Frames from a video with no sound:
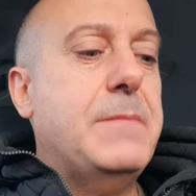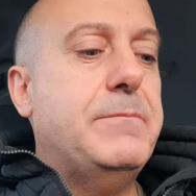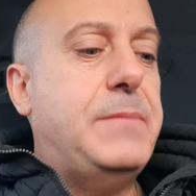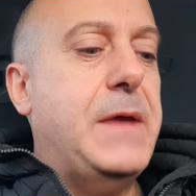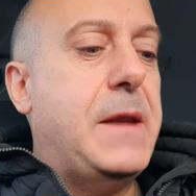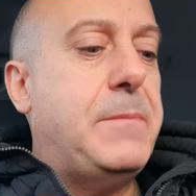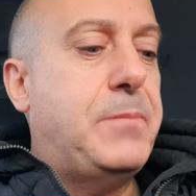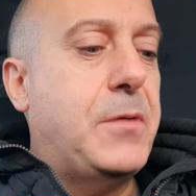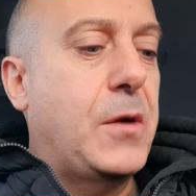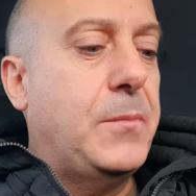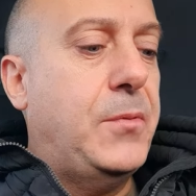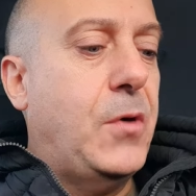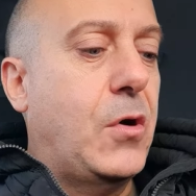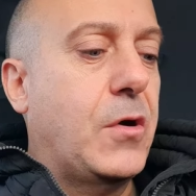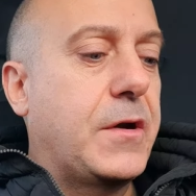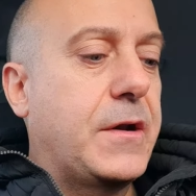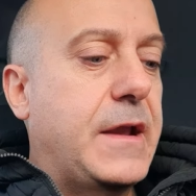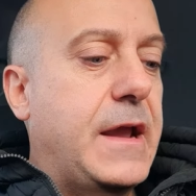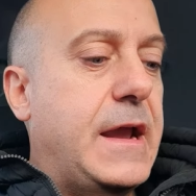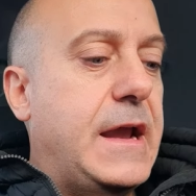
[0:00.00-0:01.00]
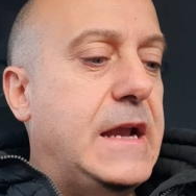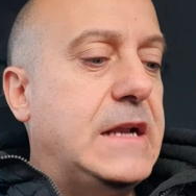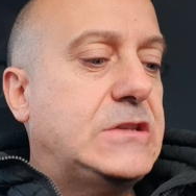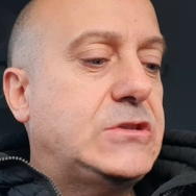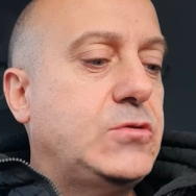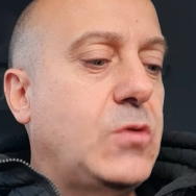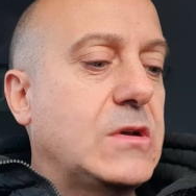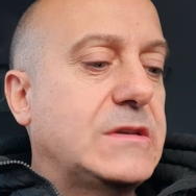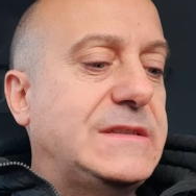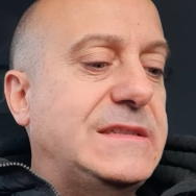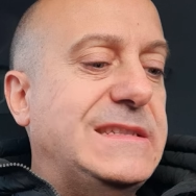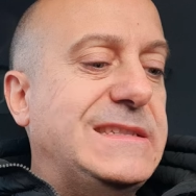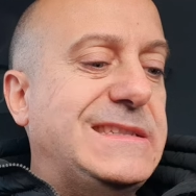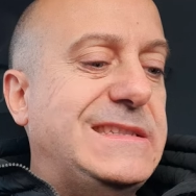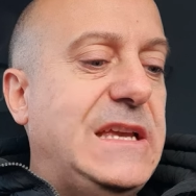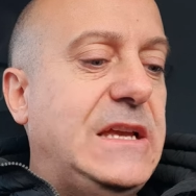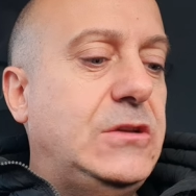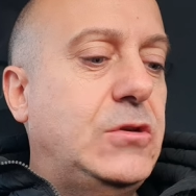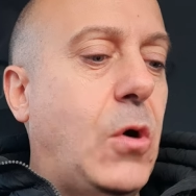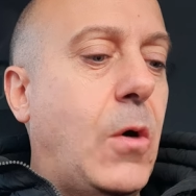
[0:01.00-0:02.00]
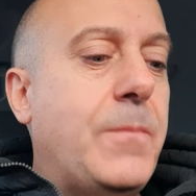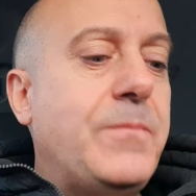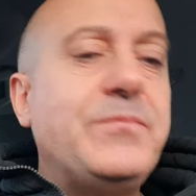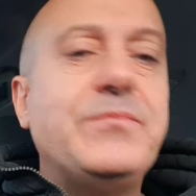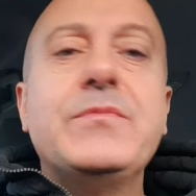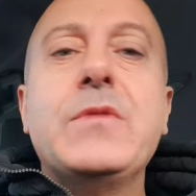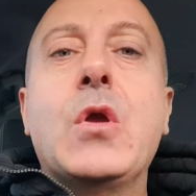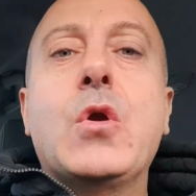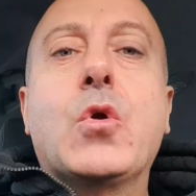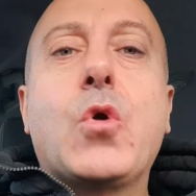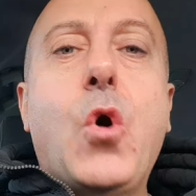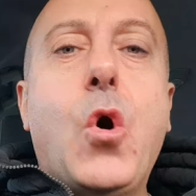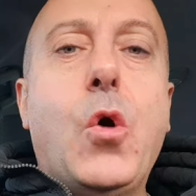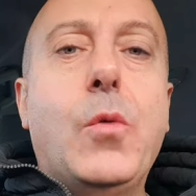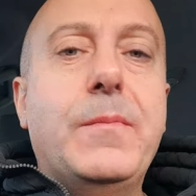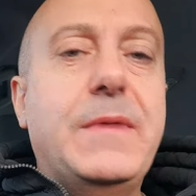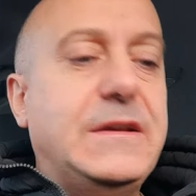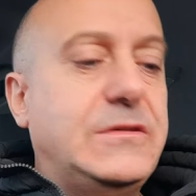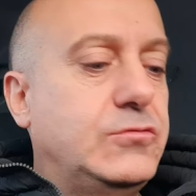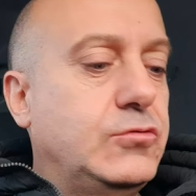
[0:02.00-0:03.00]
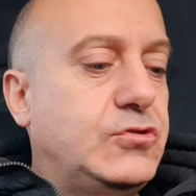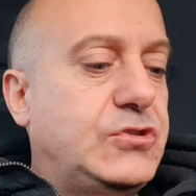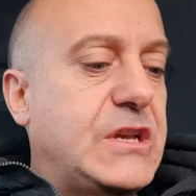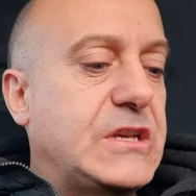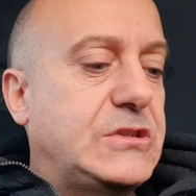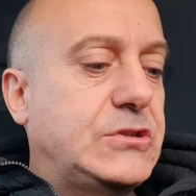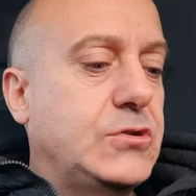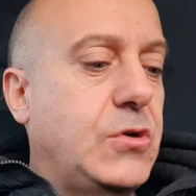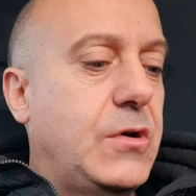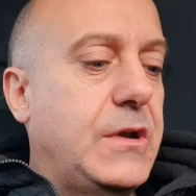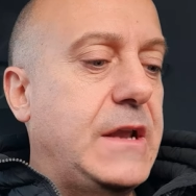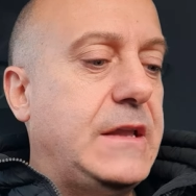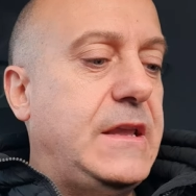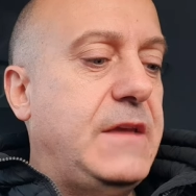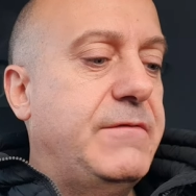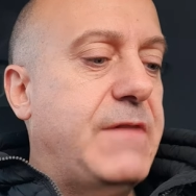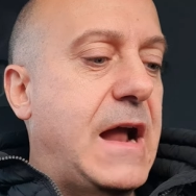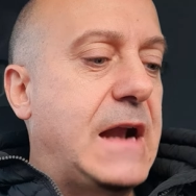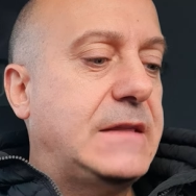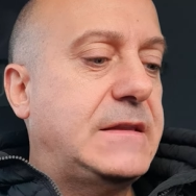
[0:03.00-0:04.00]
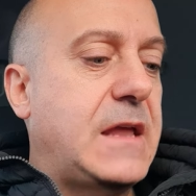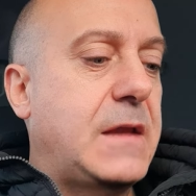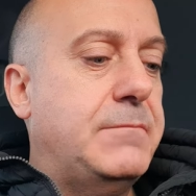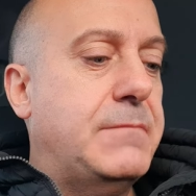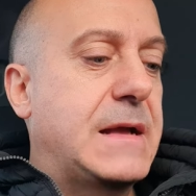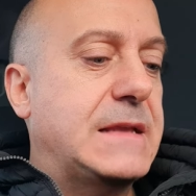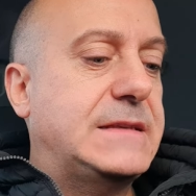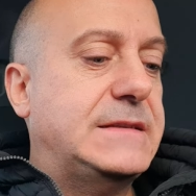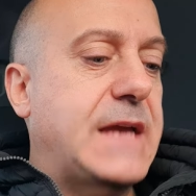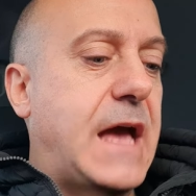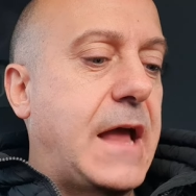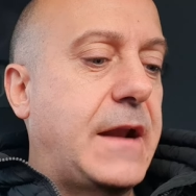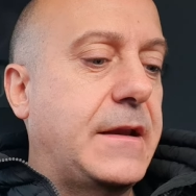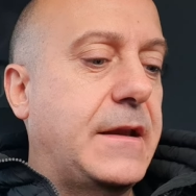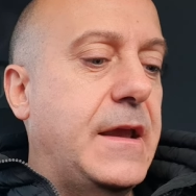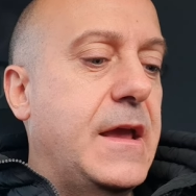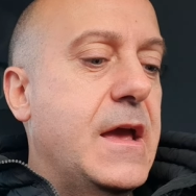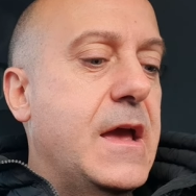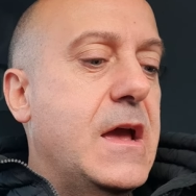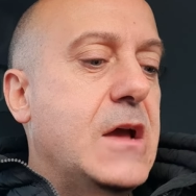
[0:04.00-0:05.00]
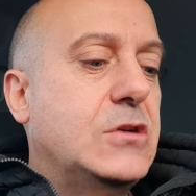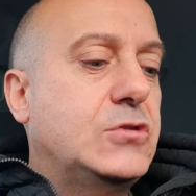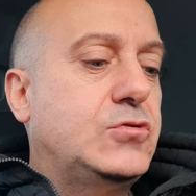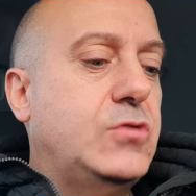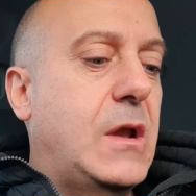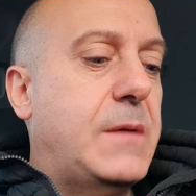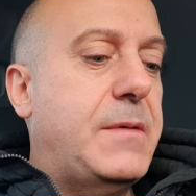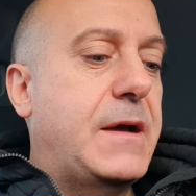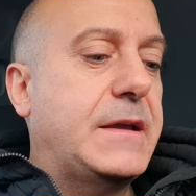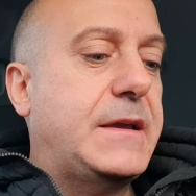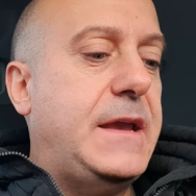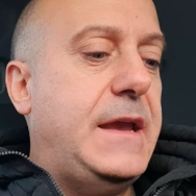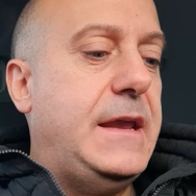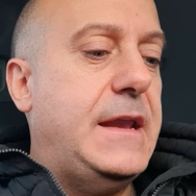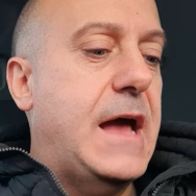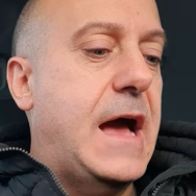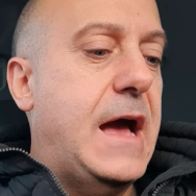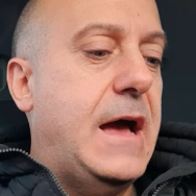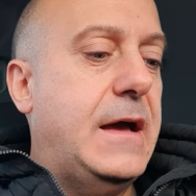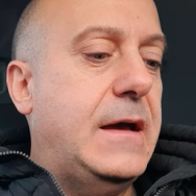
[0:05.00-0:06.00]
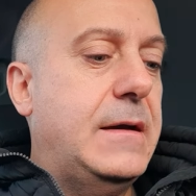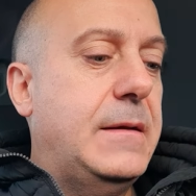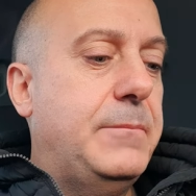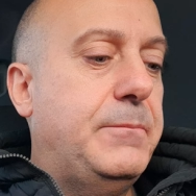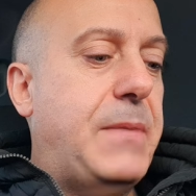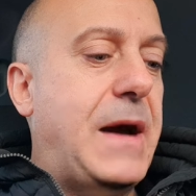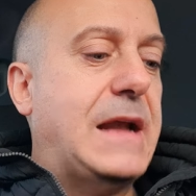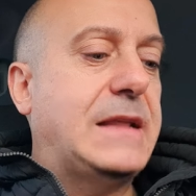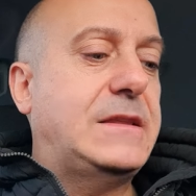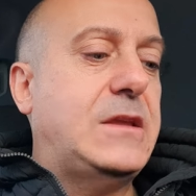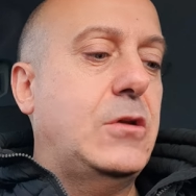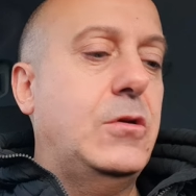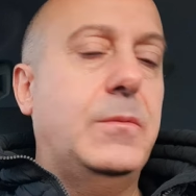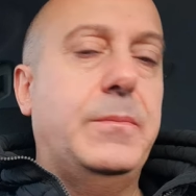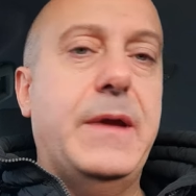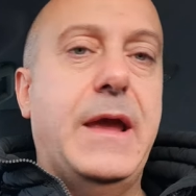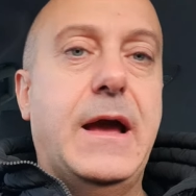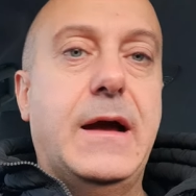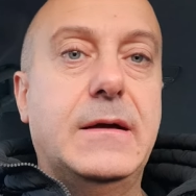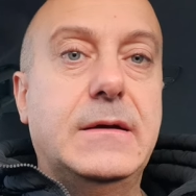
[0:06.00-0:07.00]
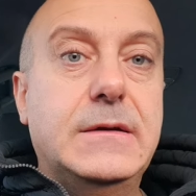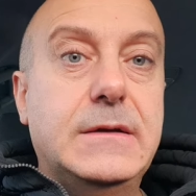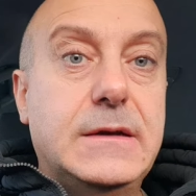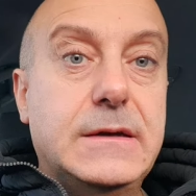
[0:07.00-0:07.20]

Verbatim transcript: per proporre il suo assistito come successore di Walter Mazzarri sulla panchina partenopea.